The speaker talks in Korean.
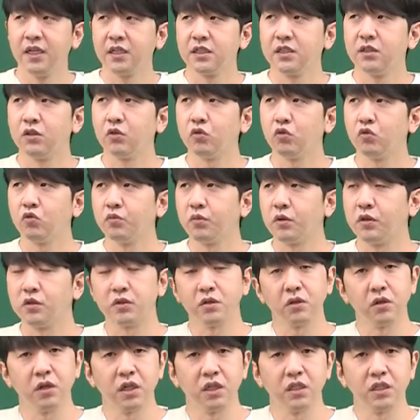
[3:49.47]
그것도
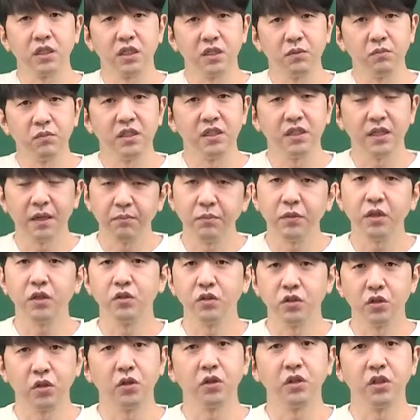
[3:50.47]
벌써 한 12,
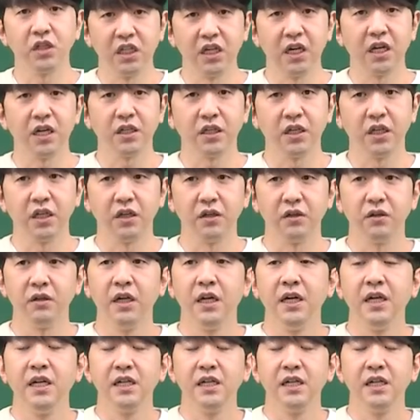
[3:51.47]
3년 전 이야기예요.